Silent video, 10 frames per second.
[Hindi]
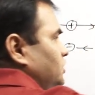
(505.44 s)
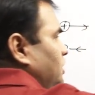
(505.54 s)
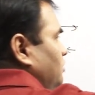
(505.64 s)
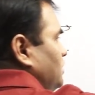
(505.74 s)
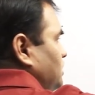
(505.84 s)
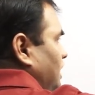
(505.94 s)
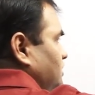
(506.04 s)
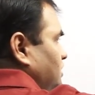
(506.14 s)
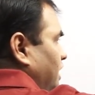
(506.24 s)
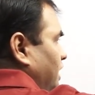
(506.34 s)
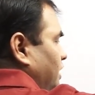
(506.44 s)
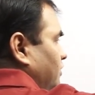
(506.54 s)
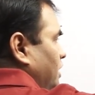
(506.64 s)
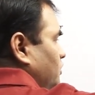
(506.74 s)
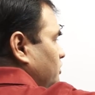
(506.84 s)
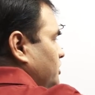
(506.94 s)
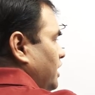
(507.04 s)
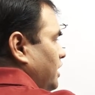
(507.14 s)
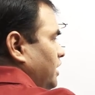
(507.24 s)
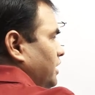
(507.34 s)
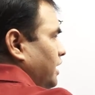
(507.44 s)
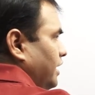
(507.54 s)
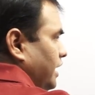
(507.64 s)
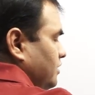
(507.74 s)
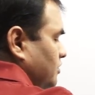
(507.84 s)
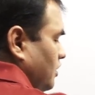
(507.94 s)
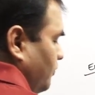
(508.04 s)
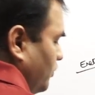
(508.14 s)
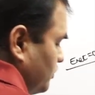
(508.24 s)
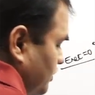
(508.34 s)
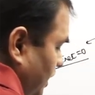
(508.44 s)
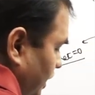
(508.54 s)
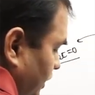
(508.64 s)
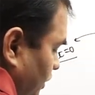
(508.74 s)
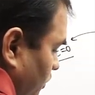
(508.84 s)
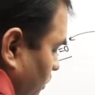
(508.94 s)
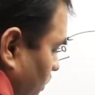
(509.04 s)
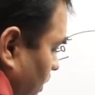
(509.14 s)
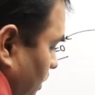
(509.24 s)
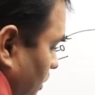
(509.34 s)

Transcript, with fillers: ये भी चार्ज नेगेटिव है तो इसके कारण यहां लाइन्स ऑफ फोर्स राइट की ओर होगी